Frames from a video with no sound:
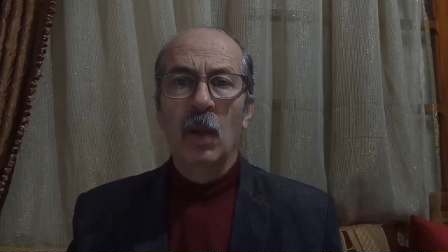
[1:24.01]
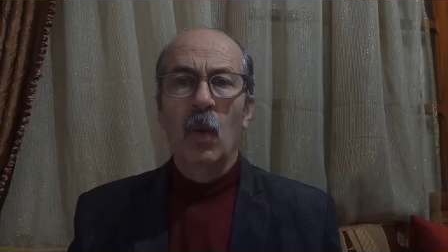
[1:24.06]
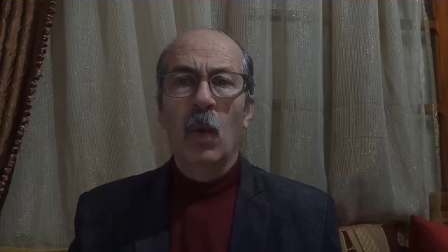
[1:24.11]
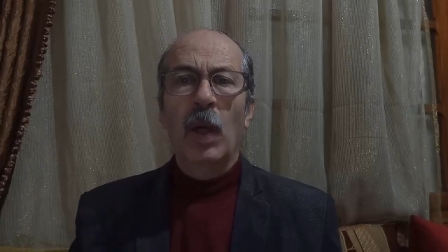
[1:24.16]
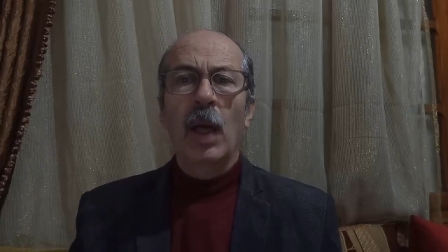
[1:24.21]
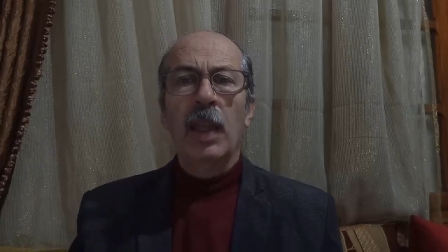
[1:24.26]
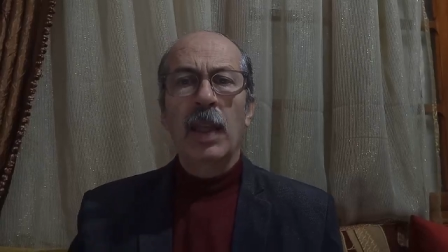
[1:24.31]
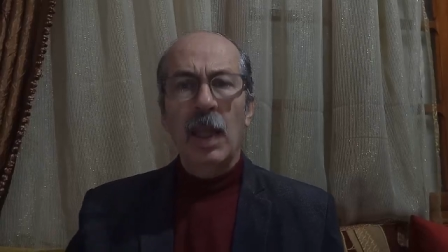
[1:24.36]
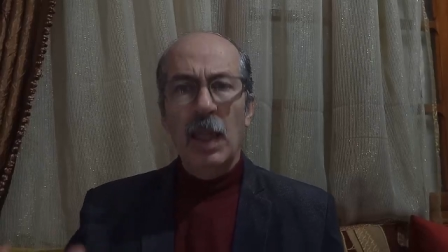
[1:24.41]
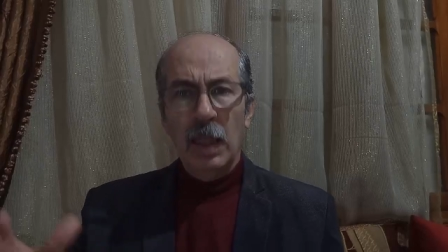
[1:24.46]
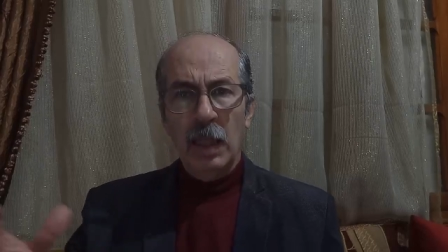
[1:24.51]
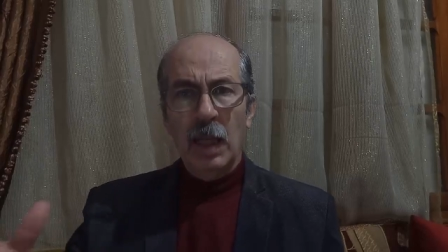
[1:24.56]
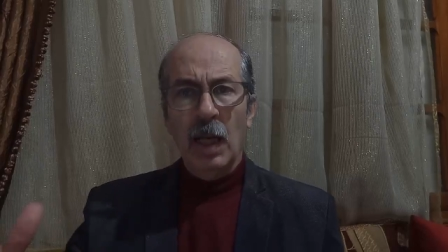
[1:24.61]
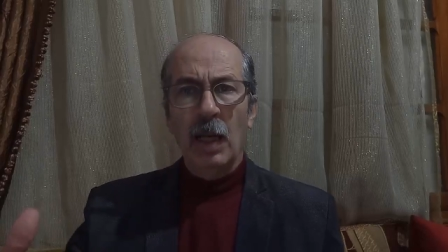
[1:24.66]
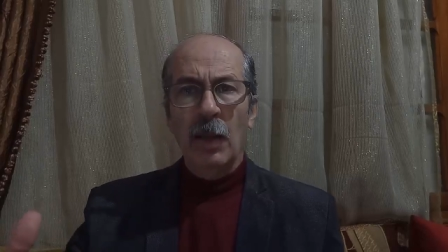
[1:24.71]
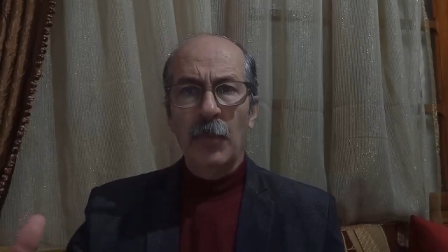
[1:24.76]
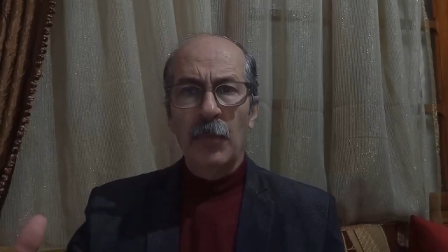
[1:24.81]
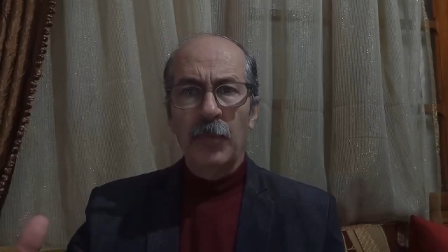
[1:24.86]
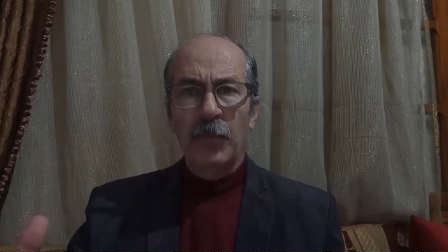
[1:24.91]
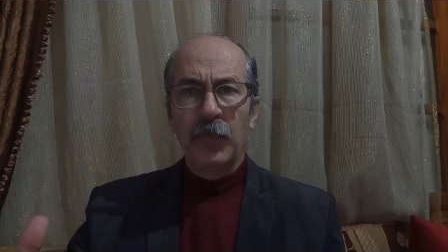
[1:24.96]

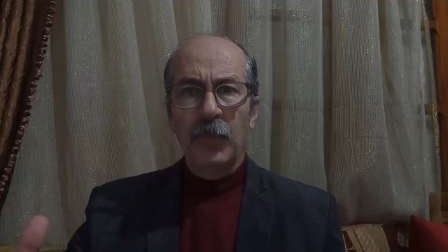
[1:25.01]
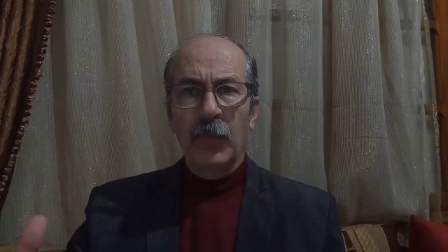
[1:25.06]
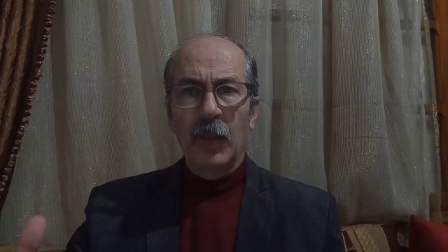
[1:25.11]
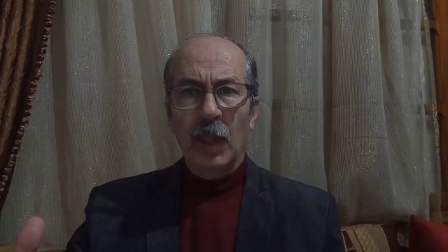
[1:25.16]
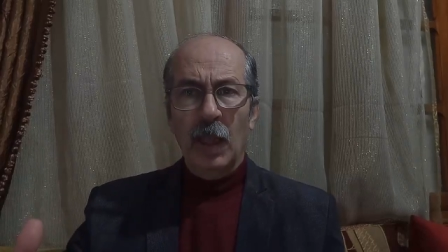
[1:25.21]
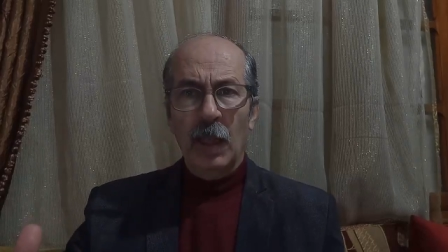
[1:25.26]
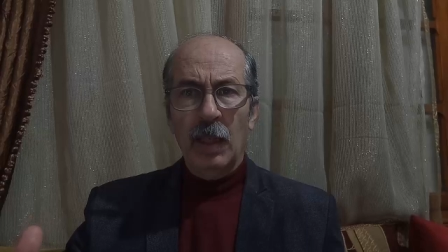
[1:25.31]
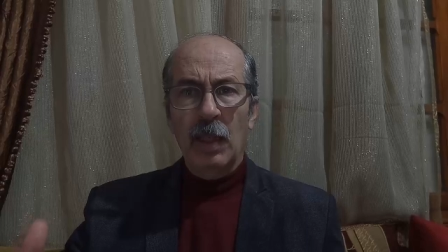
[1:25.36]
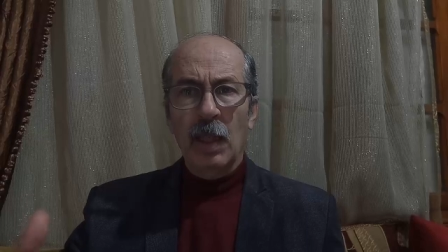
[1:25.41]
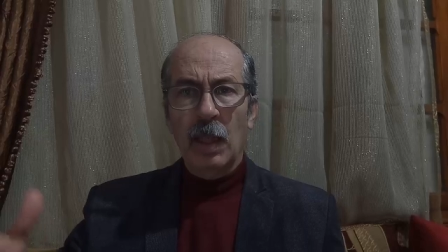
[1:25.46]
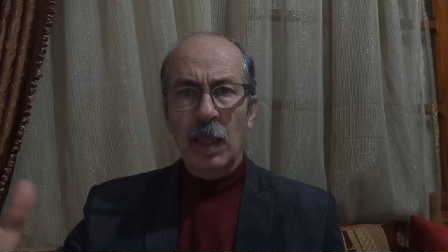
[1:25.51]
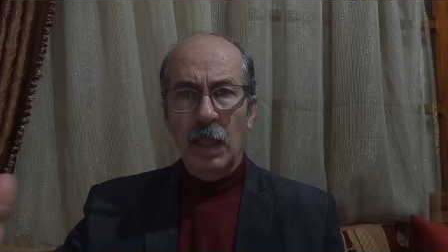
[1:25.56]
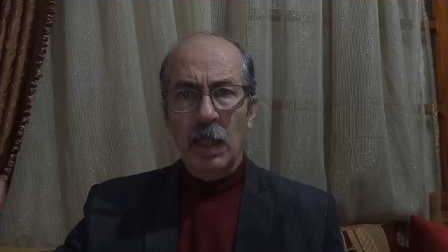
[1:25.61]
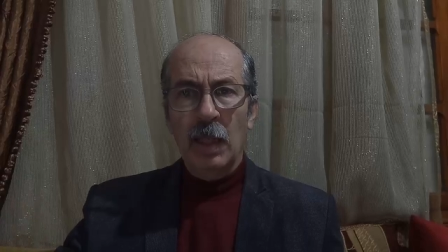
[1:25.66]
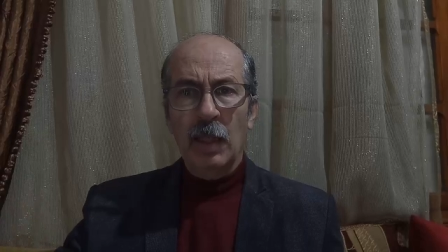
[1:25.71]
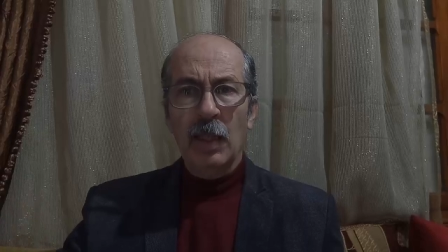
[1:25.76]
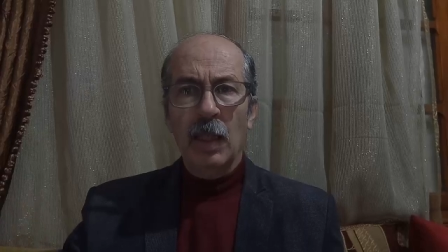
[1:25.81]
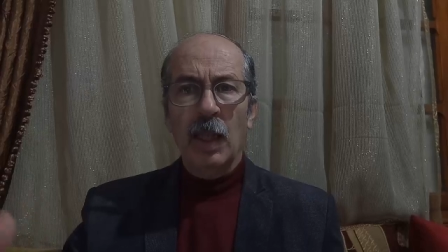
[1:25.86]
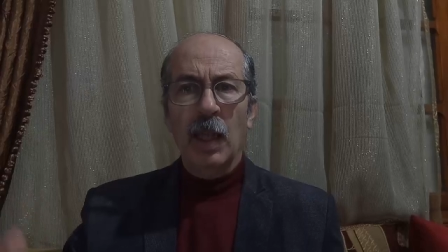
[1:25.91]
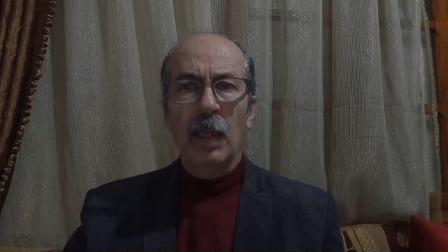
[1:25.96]
وكذلك حتى
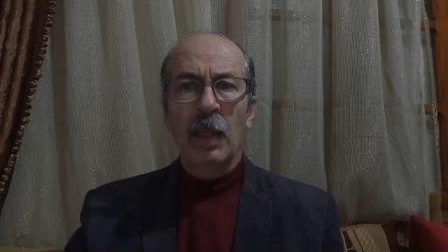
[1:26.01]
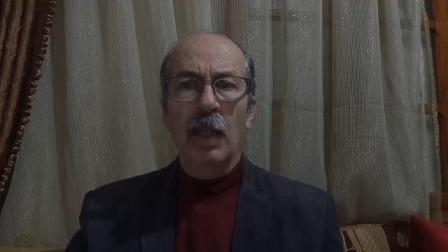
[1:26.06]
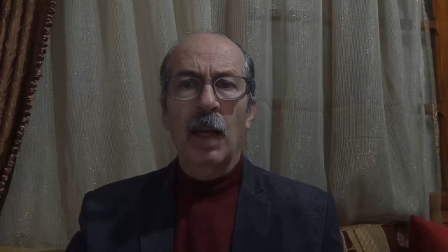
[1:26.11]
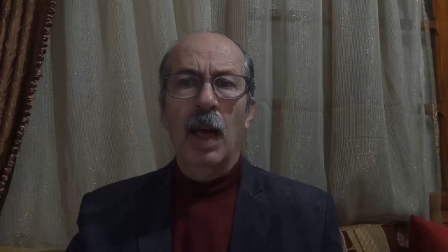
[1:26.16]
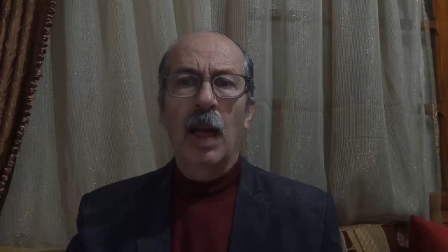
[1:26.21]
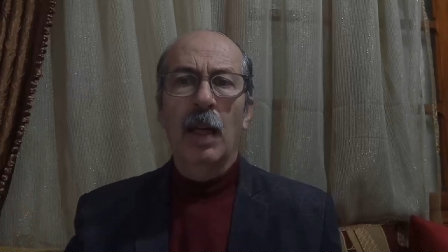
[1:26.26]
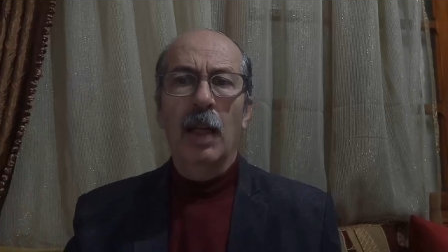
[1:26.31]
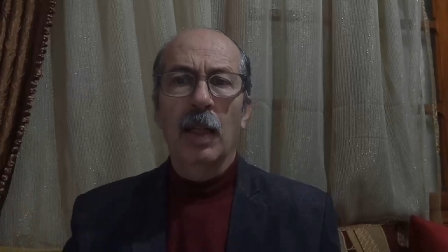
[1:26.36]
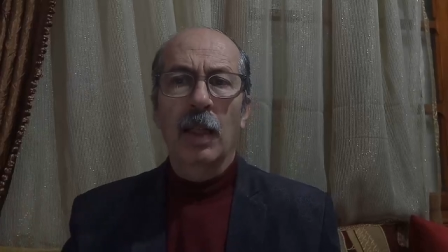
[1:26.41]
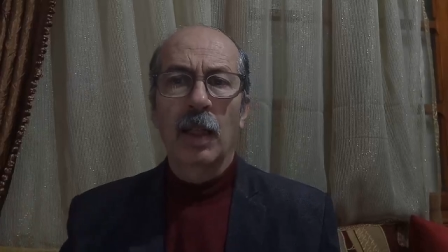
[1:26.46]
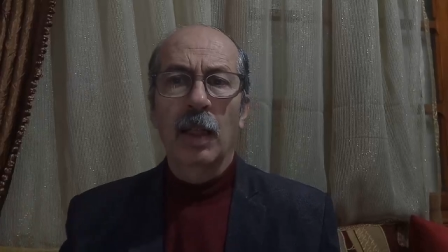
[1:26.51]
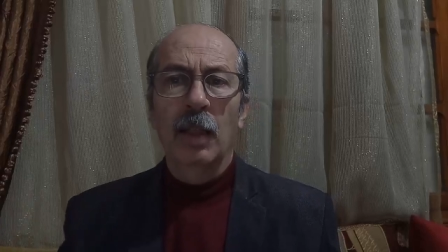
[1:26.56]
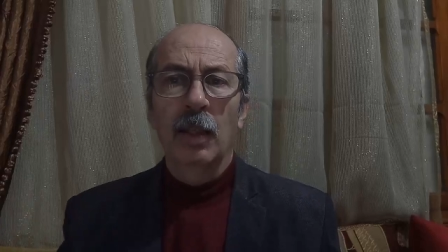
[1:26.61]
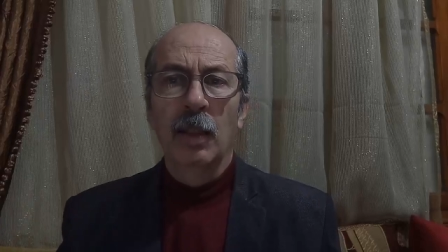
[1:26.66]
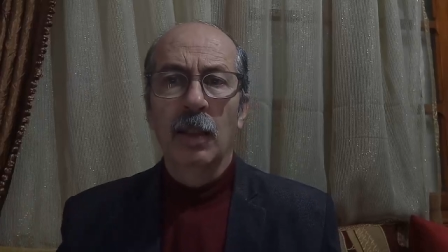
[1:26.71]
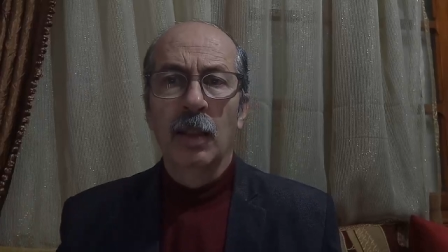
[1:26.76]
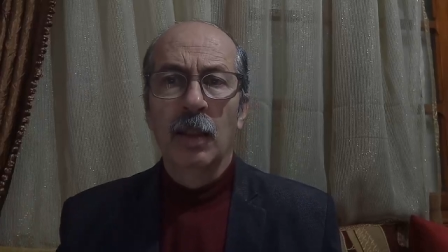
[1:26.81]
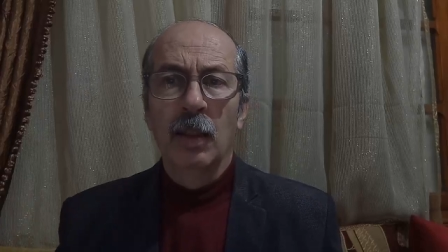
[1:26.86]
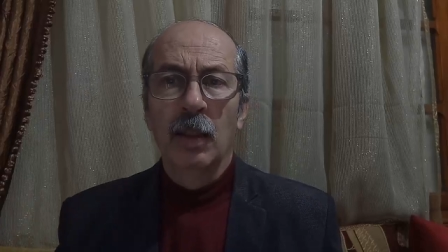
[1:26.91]
كاين حتى كان حركه